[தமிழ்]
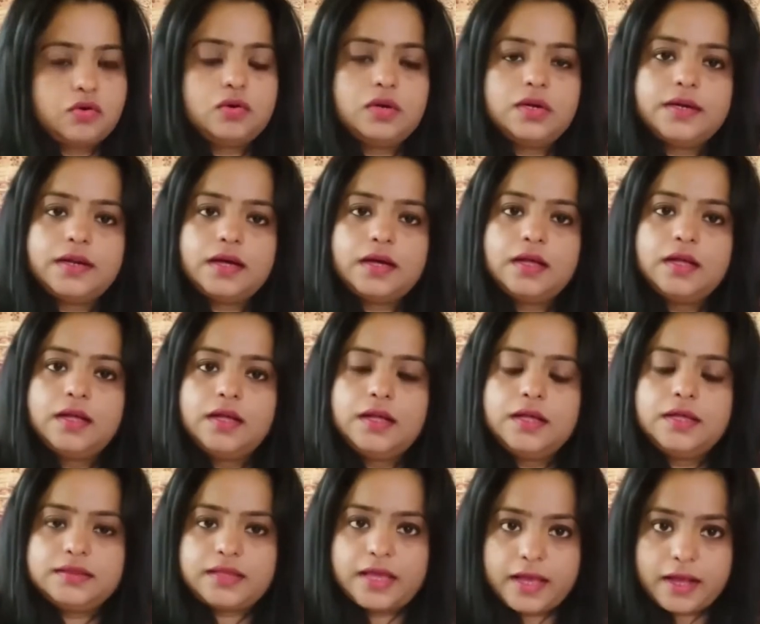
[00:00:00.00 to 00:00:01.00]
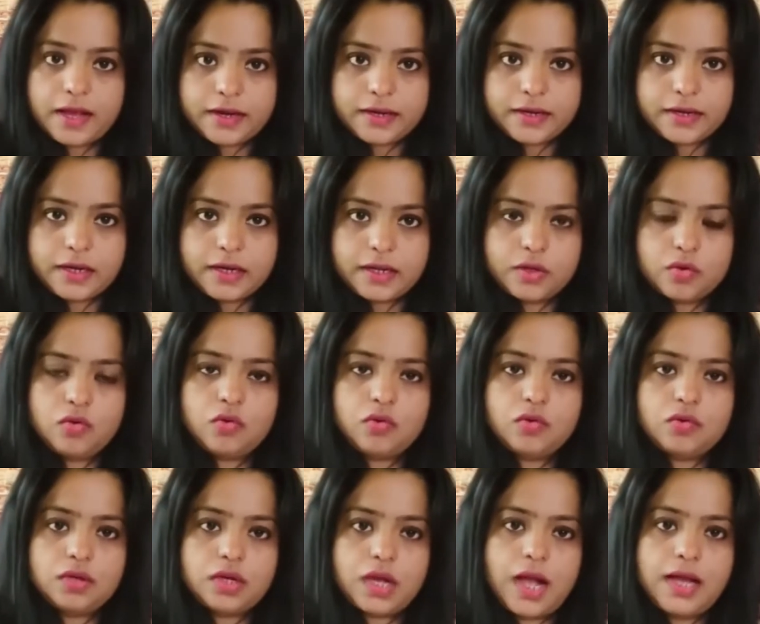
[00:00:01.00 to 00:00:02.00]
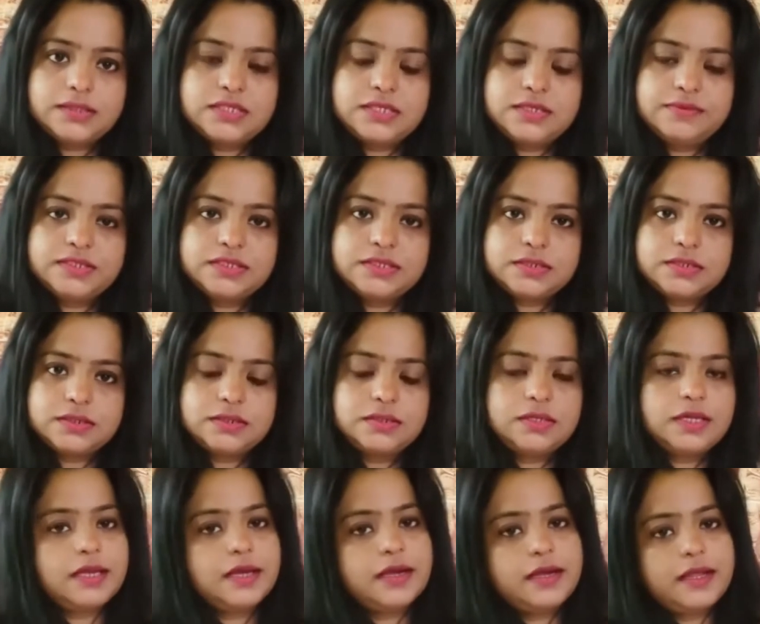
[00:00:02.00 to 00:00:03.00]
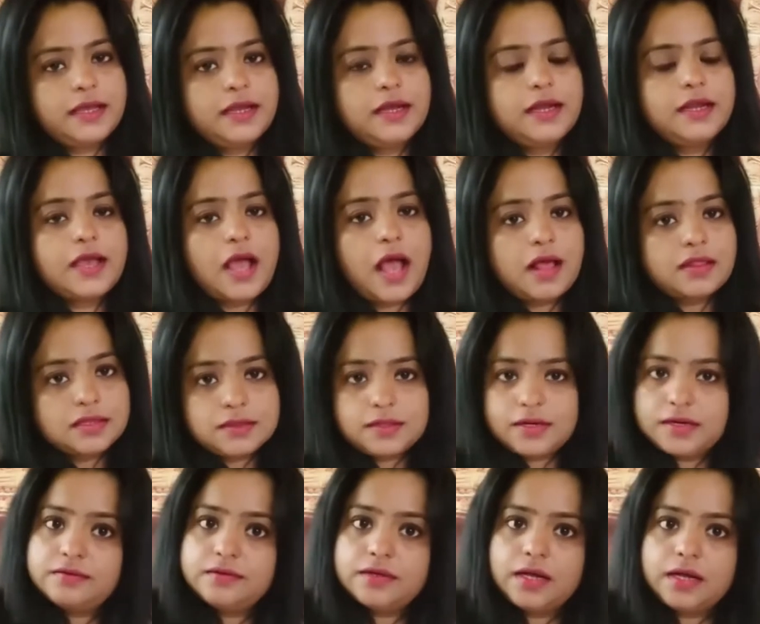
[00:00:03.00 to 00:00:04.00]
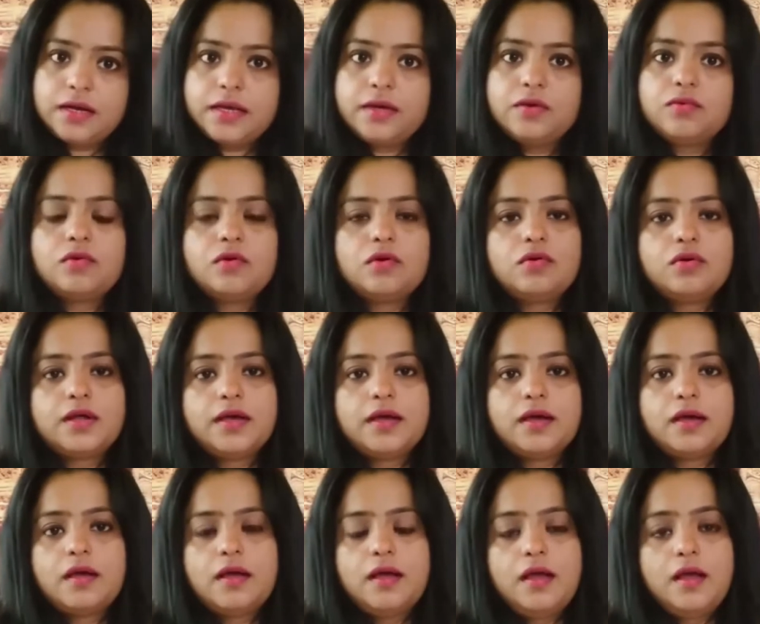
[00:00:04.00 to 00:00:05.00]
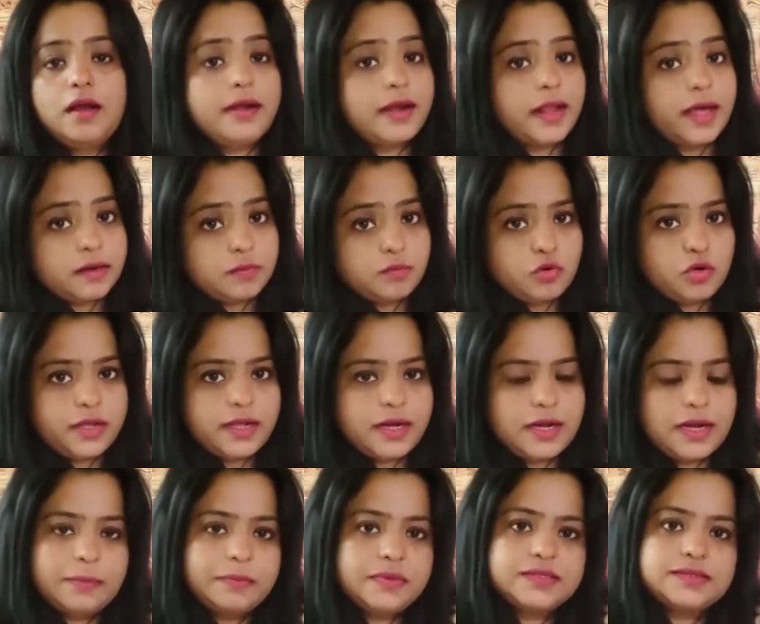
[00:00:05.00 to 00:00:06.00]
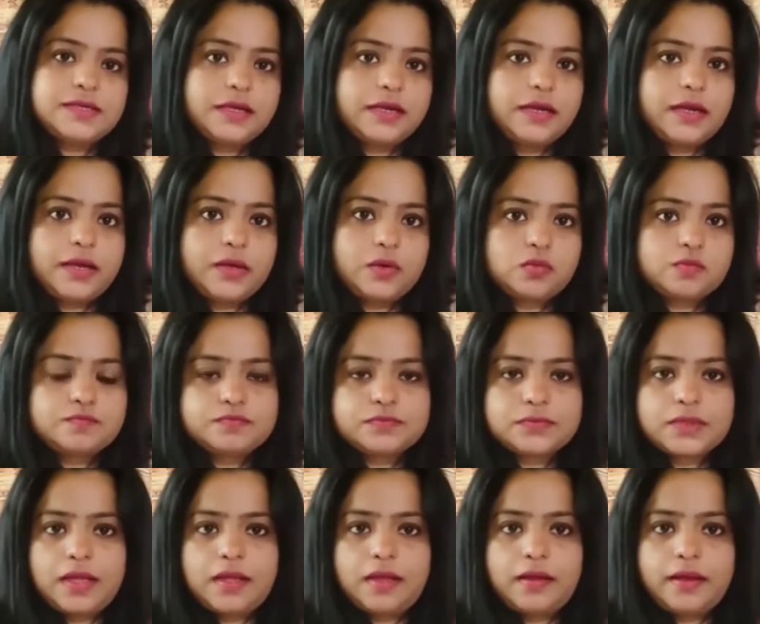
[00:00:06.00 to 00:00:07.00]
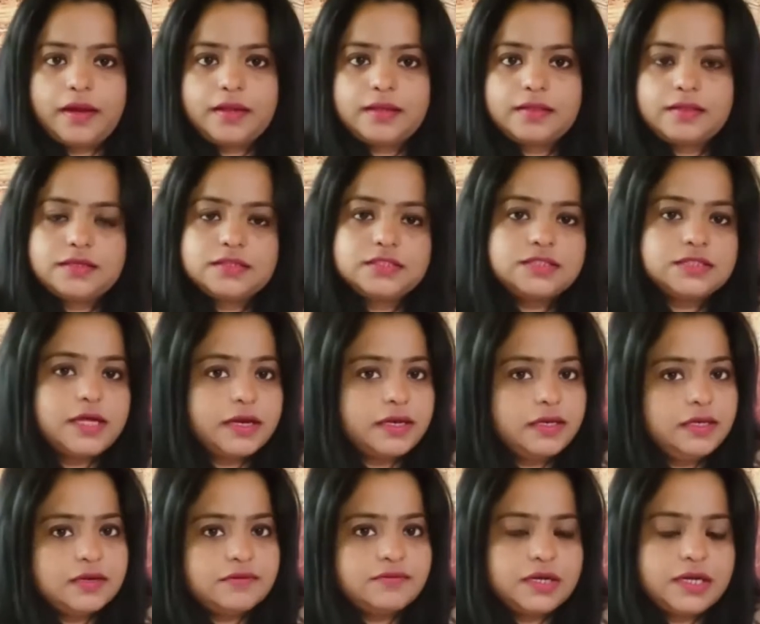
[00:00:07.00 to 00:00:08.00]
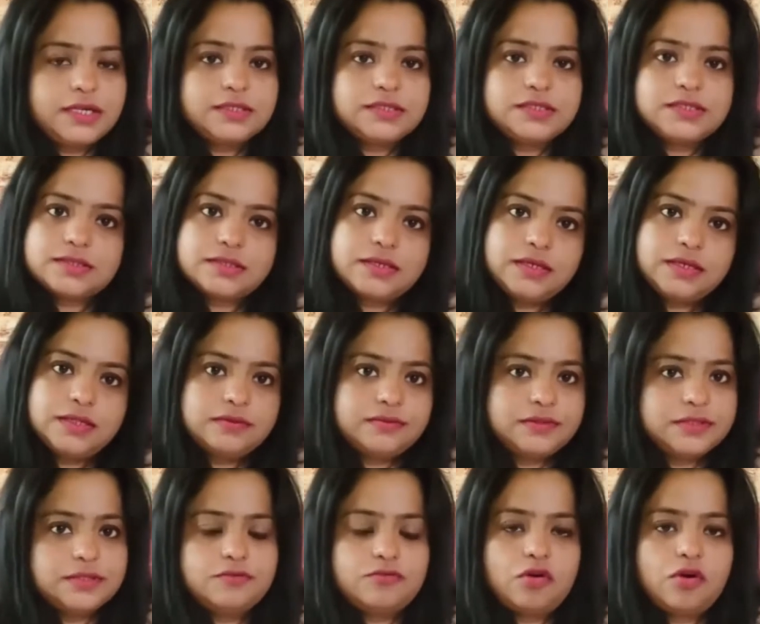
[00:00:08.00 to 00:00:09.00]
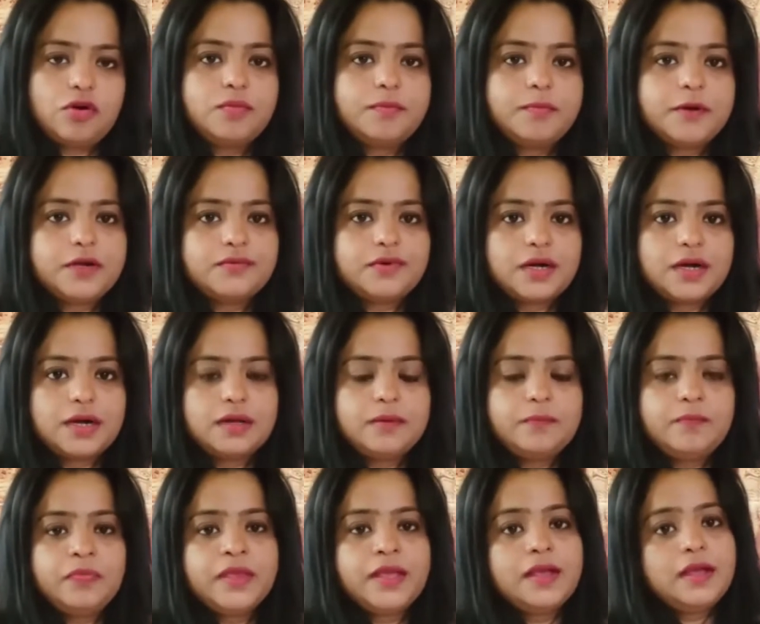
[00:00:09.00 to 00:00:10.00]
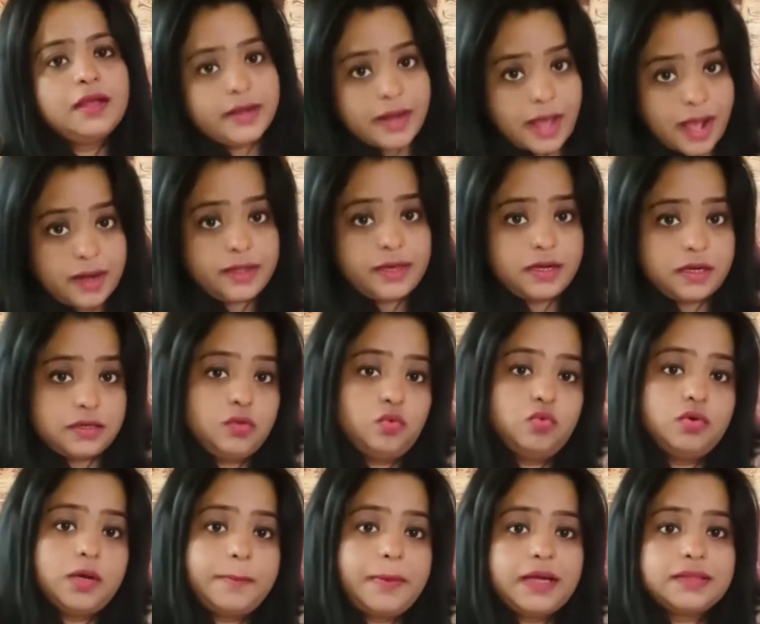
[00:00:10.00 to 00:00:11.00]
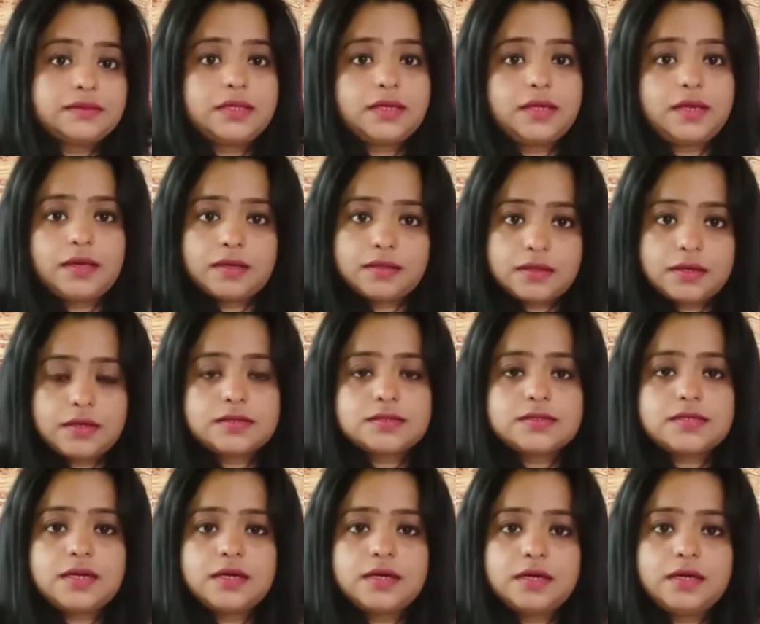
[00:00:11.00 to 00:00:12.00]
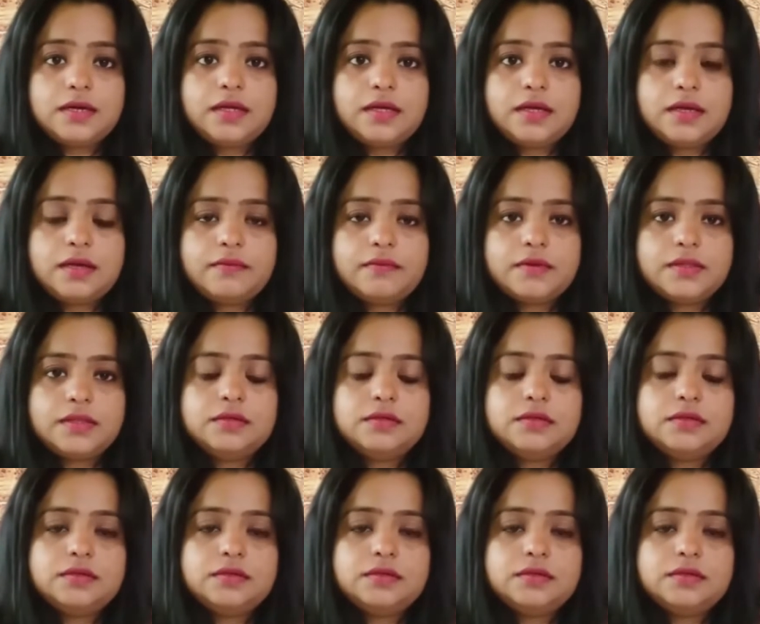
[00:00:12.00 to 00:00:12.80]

இல்லைன்னா தேங்காய் எண்ணெயிலையோ காய்ச்சி வச்சுட்டு நீங்கள் டெய்லி அதை தடவினாலே உங்களோட நரமுடி எல்லாமே சரியாயிரும் எனக்கு தெரிஞ்சு நிறைய வில்லேஜஸில் இதை வந்து ஃபாலோ பண்ணுவாங்க நானே கண் கூட பார்த்துருக்கேன் அந்த கரிசலாங்கண்ணியை வந்து